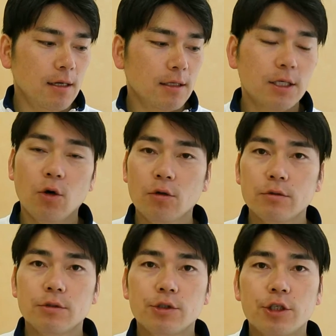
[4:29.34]
基
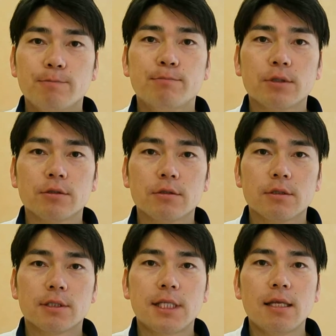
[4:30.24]
本10分
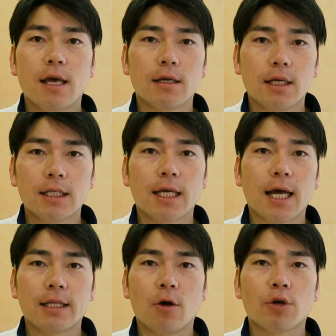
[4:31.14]
1000円いた
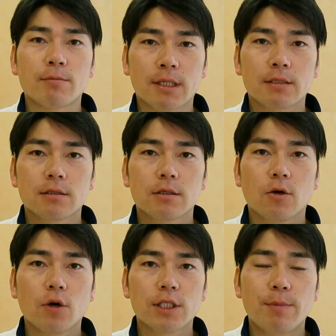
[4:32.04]
だいております
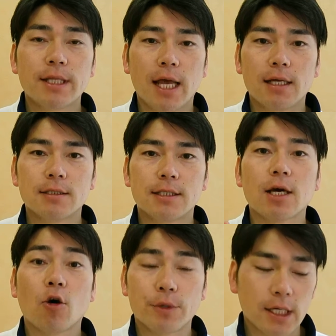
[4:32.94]
これ全て税
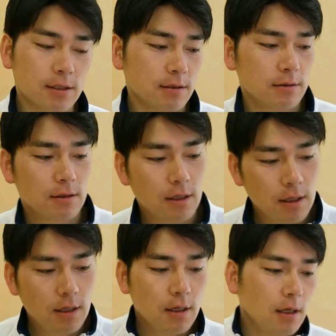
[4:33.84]
込みです
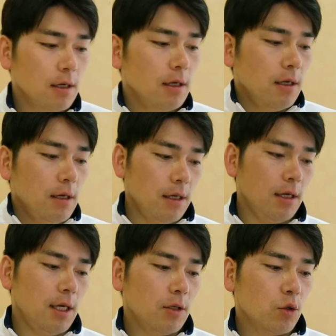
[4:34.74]

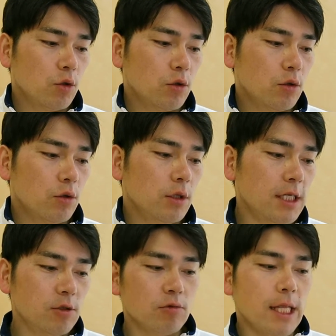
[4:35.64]
えー、
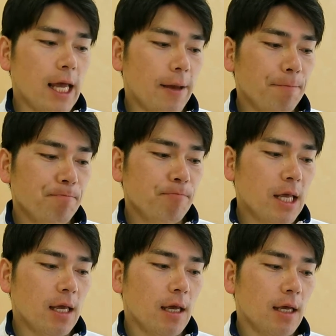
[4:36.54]
ですんで、
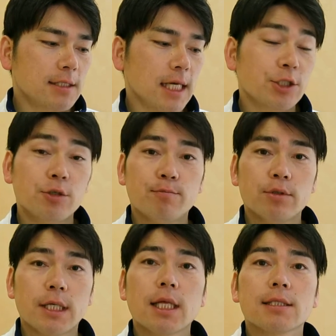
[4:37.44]
えー、30
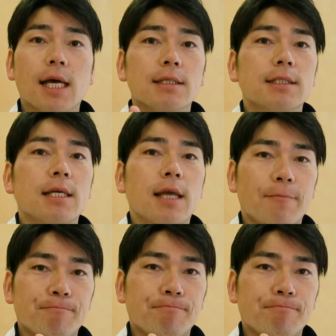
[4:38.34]
分やったら3000円、